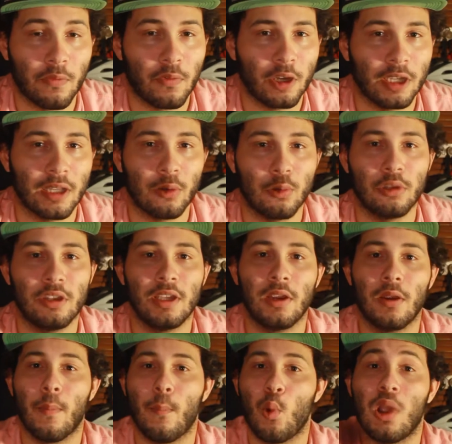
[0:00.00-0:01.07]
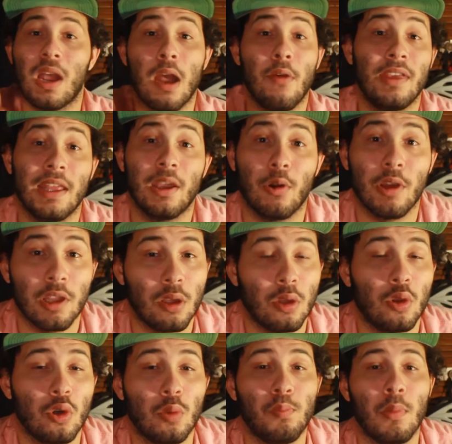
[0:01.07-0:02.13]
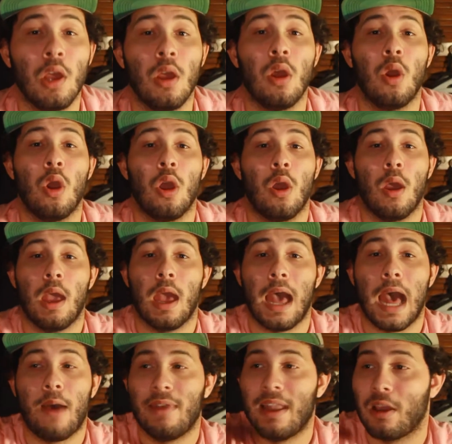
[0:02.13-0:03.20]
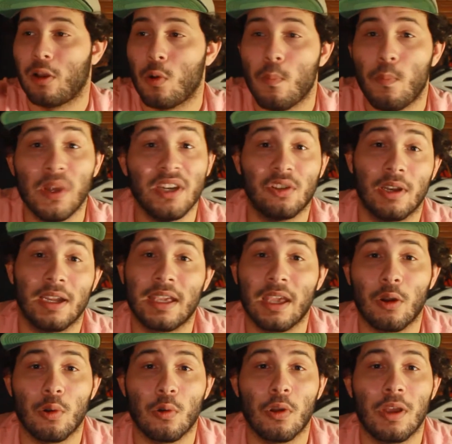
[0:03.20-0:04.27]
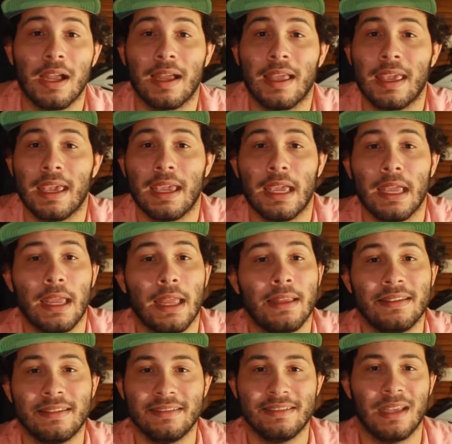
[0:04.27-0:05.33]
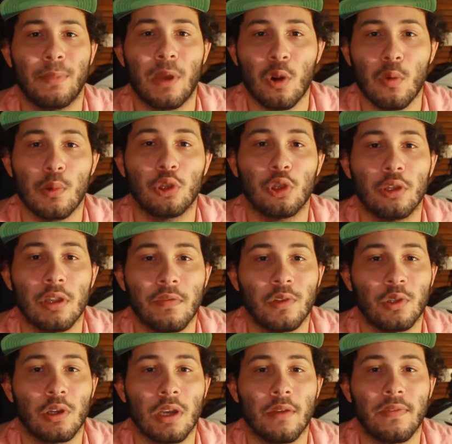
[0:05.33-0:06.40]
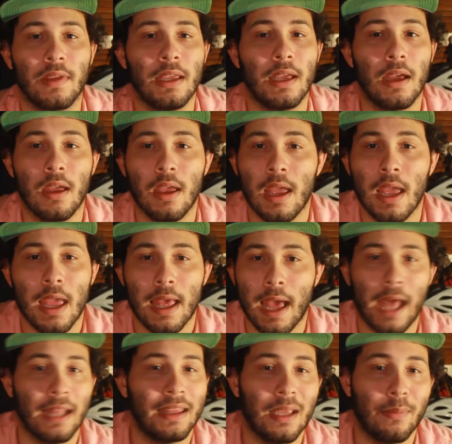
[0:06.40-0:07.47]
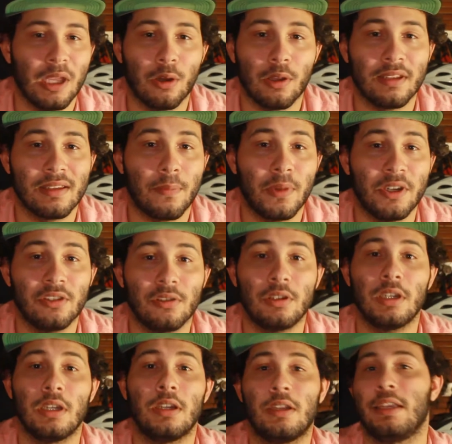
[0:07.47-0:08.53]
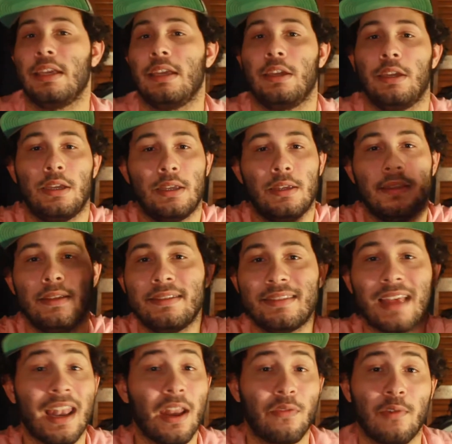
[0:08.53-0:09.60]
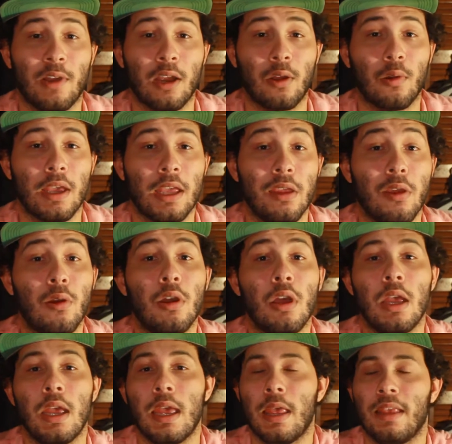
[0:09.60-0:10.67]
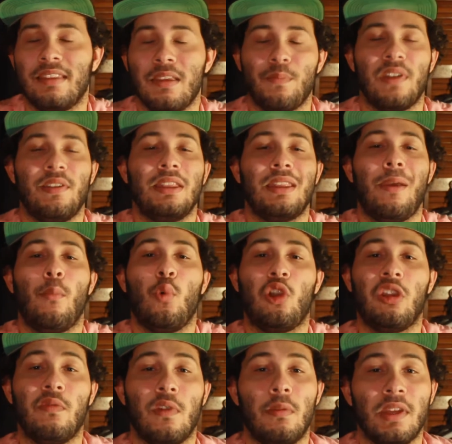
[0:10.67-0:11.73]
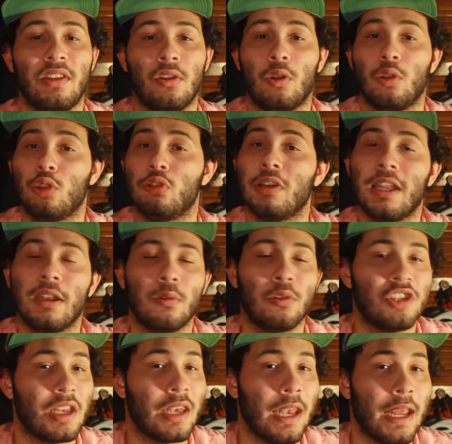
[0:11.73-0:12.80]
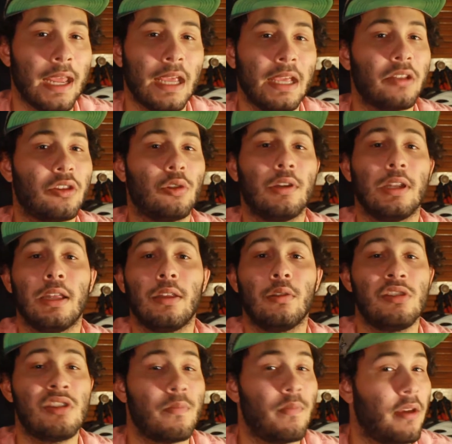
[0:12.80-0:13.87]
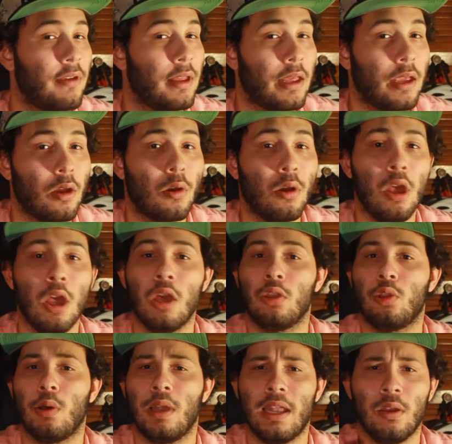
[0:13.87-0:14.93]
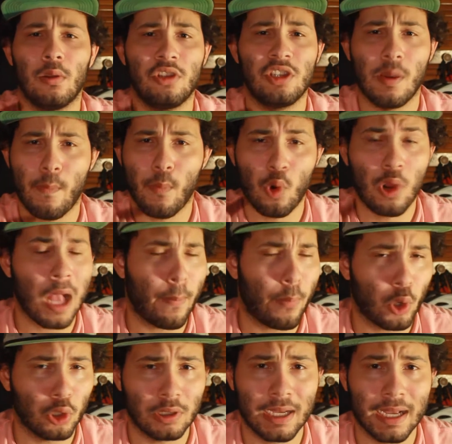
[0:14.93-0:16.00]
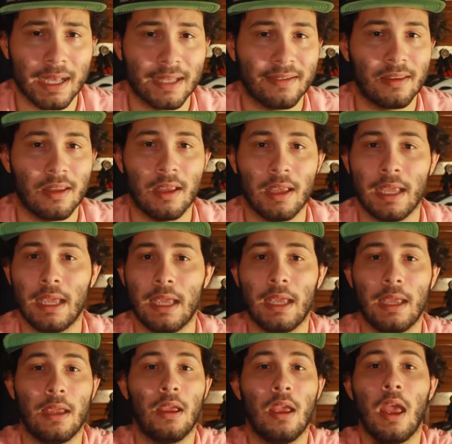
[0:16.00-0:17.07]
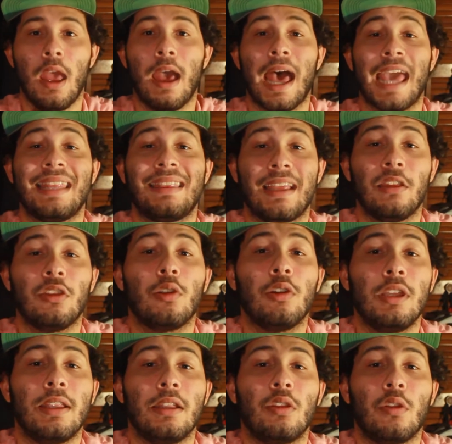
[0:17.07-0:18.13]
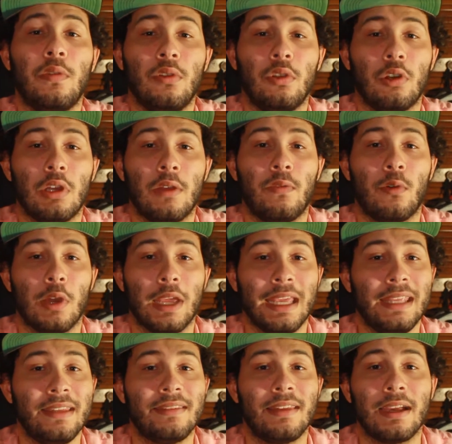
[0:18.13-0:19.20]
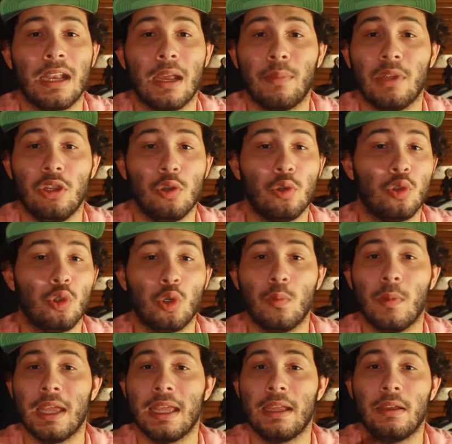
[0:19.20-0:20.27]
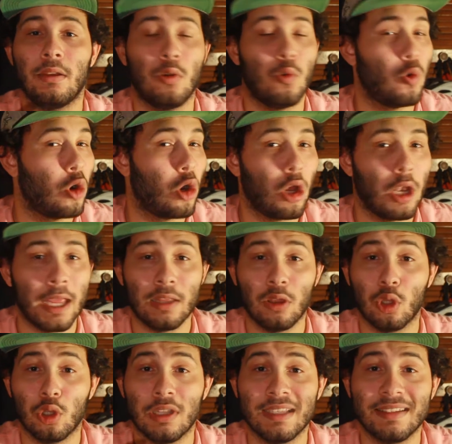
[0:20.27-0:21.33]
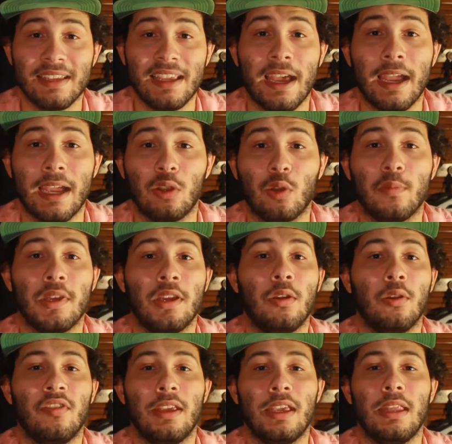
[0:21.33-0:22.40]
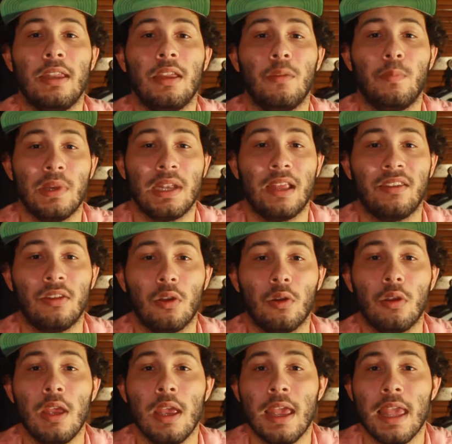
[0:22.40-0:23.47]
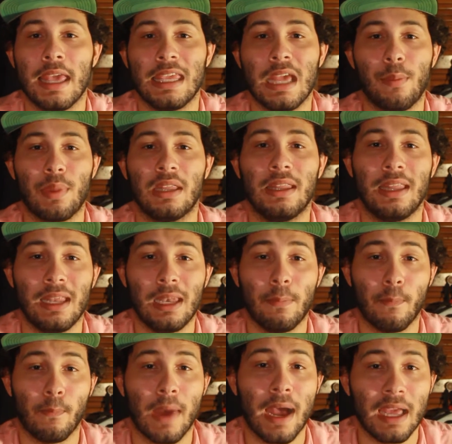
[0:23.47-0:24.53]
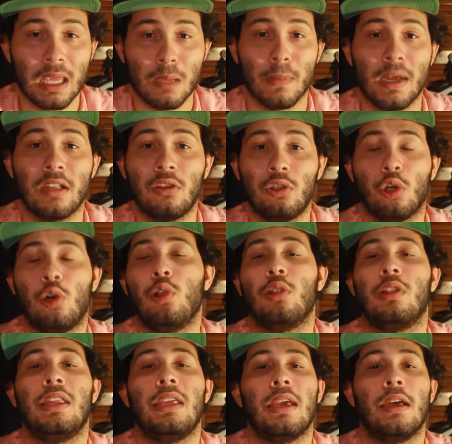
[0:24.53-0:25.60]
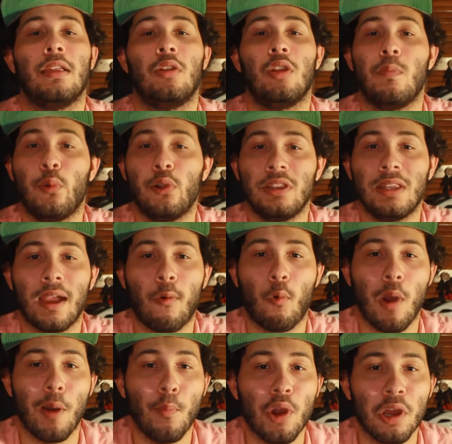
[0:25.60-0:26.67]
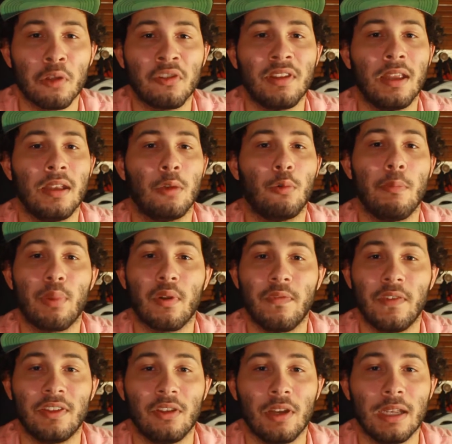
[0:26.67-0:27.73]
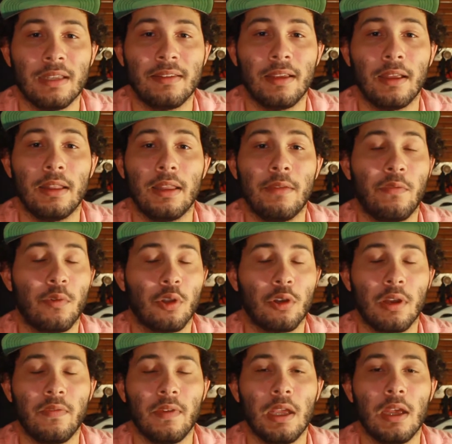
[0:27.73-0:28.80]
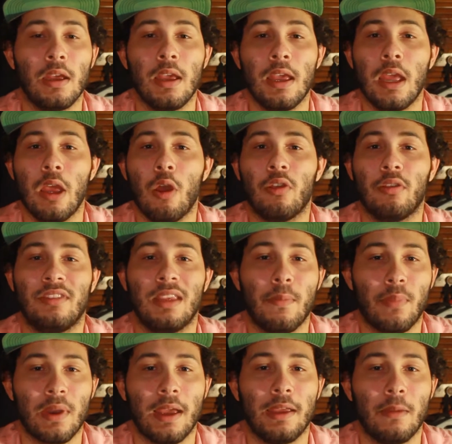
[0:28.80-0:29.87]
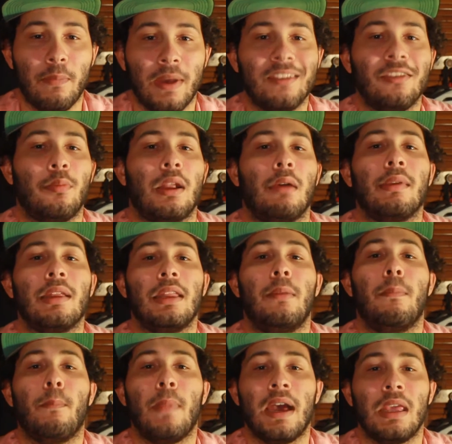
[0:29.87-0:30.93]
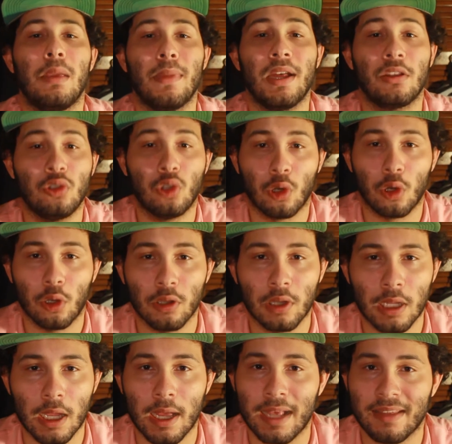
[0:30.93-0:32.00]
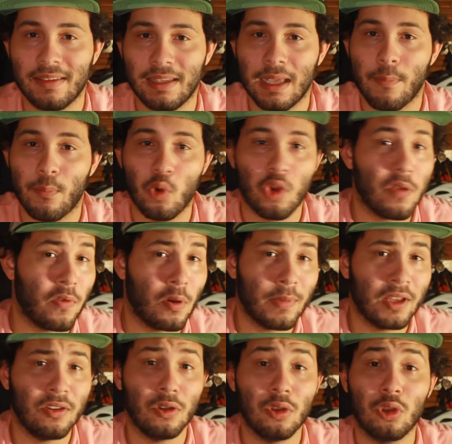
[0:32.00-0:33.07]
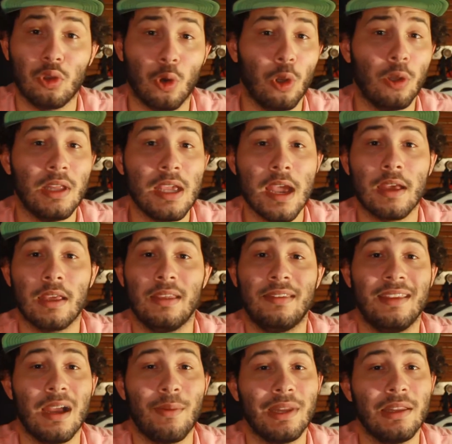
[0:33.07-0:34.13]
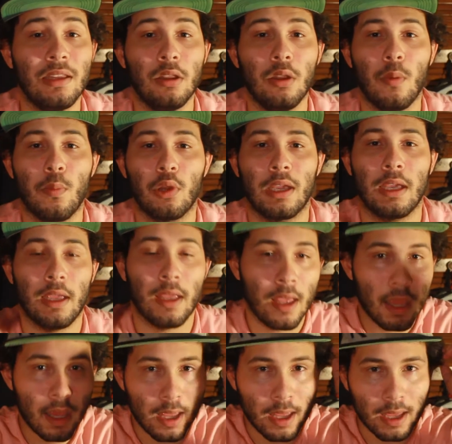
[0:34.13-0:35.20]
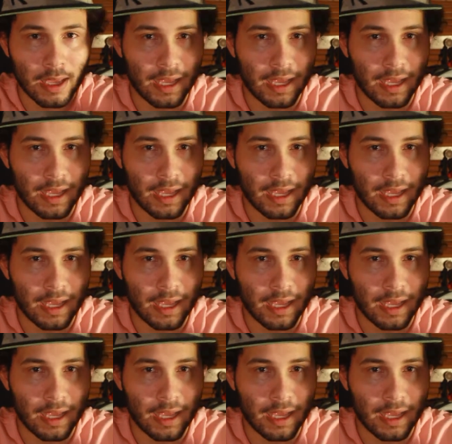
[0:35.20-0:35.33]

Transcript: fotógrafos que te gusten, buscar videos en YouTube, habla con personas que conozcas que sepan un montón de fotografía, hasta amigos de esas personas, eh, salas fuera con ellos. Simplemente busca información, todas las noches lee, todas las noches ve videos, todas las noches busca podcast. Eh, hay tantos y tantos fotógrafos en Instagram, en YouTube, en Google, en donde sea, que tú puedes conseguir inspiración y aprender más y más todos los días. No importa cuán bueno sea ni cuán profesional seas en fotografía, siempre hay espacio para aprender más y más todos los días. Así que busca información todos los días y siga aprendiendo porque